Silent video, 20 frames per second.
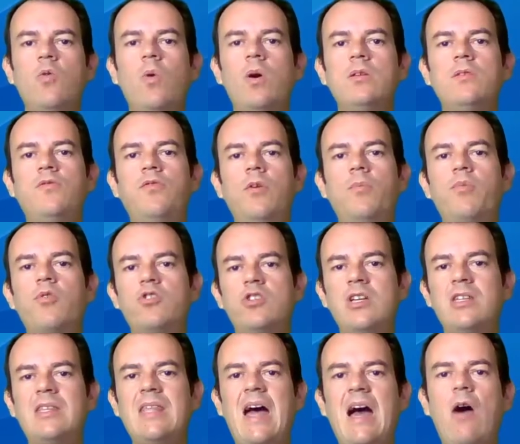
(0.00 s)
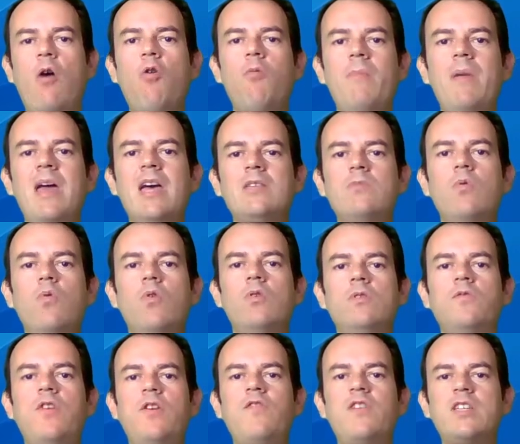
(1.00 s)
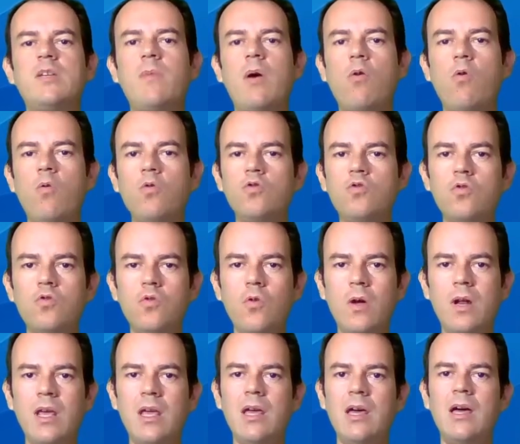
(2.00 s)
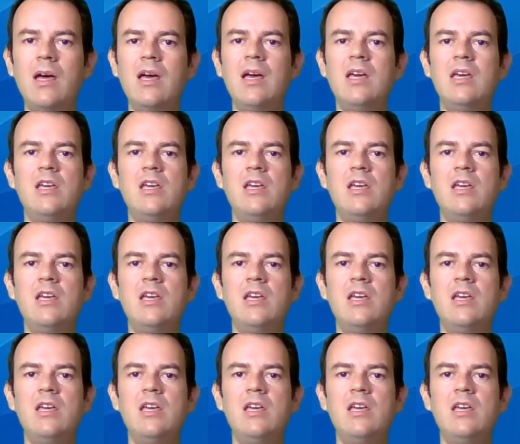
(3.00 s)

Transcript: quando for projetar, ou mesmo quando for fazer uma consultoria